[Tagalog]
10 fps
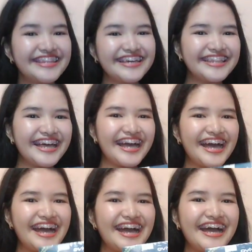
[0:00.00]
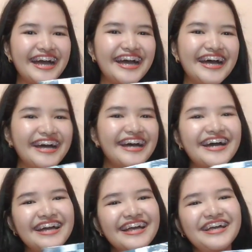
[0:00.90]
Tada!
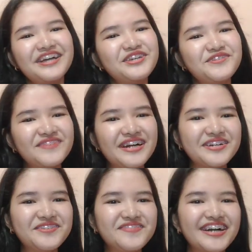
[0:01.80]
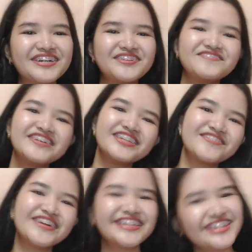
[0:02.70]
Wow! Yung bagong-bagong
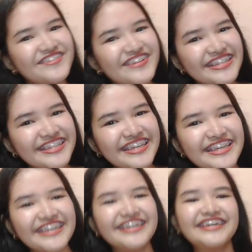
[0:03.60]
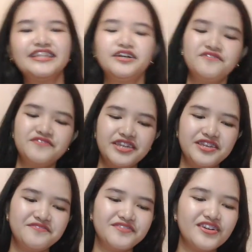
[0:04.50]
B21e ng
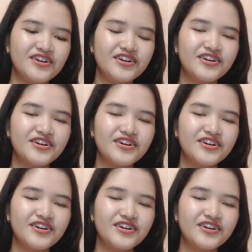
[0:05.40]
Vivo.